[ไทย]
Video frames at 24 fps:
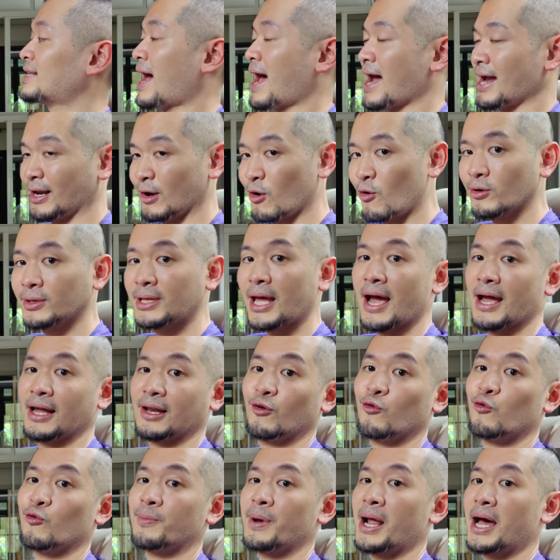ถ่ายลงถ่า
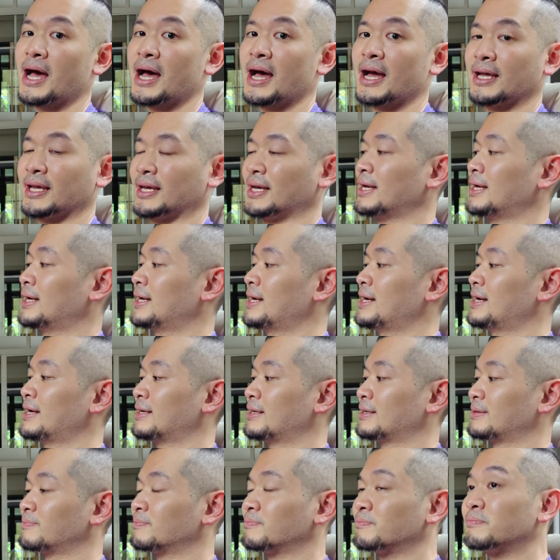ยรูปได้
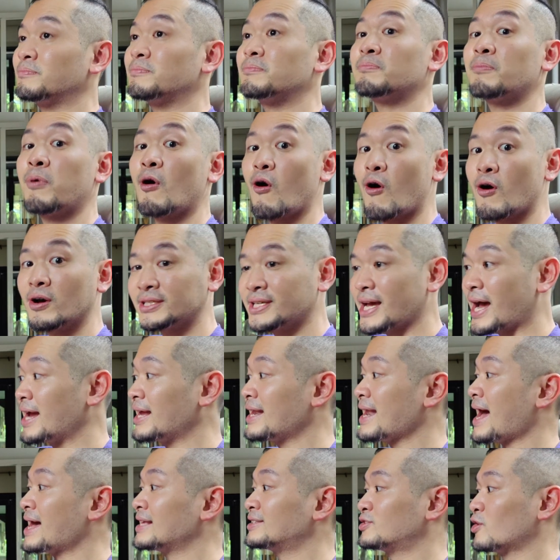พอใช้
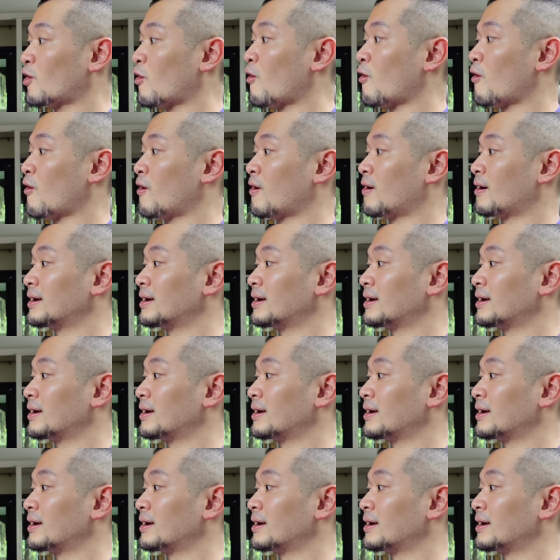หน้าจอ